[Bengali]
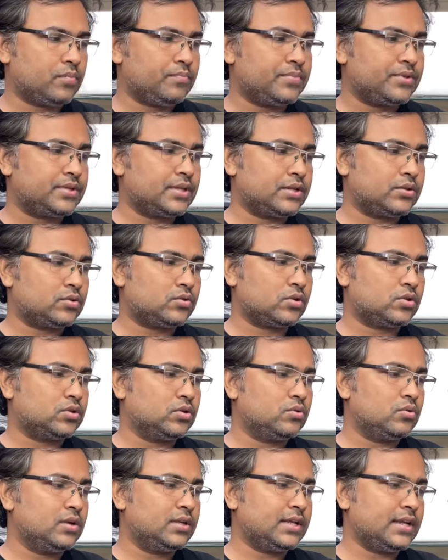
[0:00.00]
বিস্তারিত
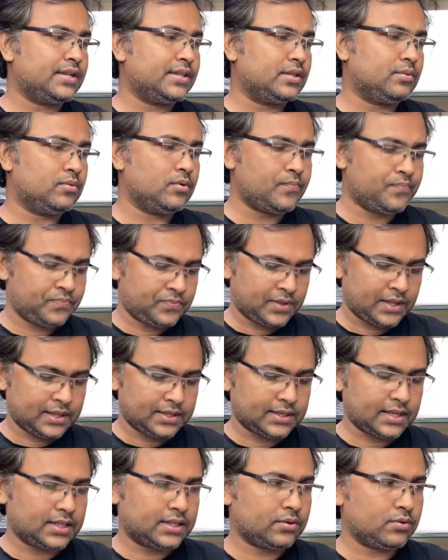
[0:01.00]
তথ্যগুলো জানিয়ে দিব
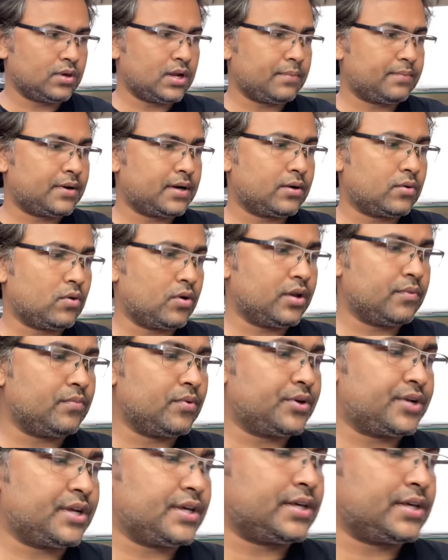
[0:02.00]
যাতে করে আপনারা ঘরে বসেই